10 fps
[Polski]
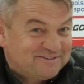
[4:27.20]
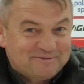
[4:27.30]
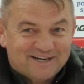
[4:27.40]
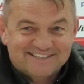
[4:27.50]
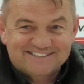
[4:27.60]
Nie wiem,
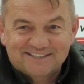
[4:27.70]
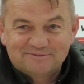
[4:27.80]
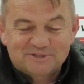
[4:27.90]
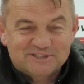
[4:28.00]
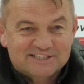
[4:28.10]
jaka jest tego
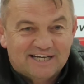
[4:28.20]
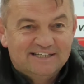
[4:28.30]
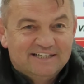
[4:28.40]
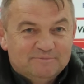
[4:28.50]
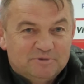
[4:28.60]
przyczyna.
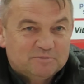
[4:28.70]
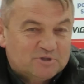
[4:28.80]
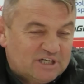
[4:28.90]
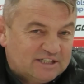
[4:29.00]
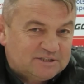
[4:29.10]
Być
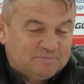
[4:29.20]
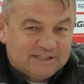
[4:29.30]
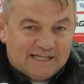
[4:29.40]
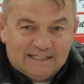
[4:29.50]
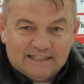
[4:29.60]
może jakaś
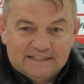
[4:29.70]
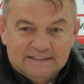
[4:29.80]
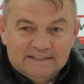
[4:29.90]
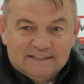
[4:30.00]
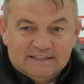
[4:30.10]
mentalna.
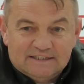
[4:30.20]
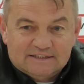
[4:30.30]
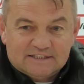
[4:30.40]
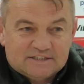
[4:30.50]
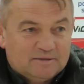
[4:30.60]
Y,
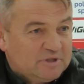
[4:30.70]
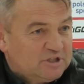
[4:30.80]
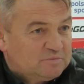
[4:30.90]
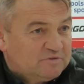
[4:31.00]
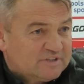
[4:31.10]
też nie
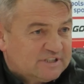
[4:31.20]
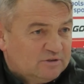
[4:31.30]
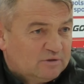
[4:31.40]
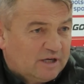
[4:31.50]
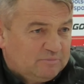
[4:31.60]
mieliśmy
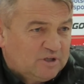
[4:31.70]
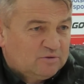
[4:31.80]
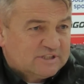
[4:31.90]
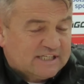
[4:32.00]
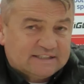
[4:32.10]
Wasiluka i
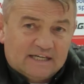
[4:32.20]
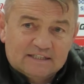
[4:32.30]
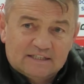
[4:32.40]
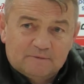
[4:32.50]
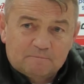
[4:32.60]
Mikulca,
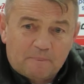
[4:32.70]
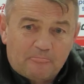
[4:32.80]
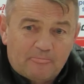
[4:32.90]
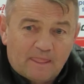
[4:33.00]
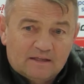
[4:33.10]
tak? I
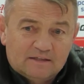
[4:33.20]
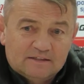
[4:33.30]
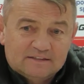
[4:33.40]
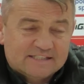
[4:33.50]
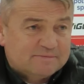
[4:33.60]

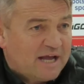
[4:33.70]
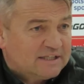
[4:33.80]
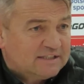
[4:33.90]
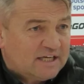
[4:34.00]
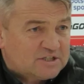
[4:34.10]
y, te
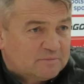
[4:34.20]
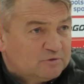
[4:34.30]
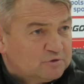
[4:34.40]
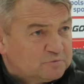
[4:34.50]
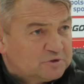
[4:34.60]
zmiany nasze
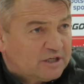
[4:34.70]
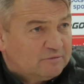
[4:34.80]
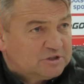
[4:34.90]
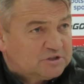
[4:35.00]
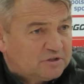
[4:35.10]
były, już musiały
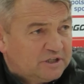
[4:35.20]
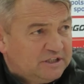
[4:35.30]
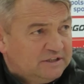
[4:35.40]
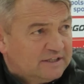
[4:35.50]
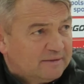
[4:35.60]
być trochę
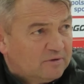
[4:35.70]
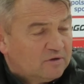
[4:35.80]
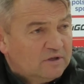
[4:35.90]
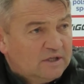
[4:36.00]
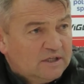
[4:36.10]
inne, bo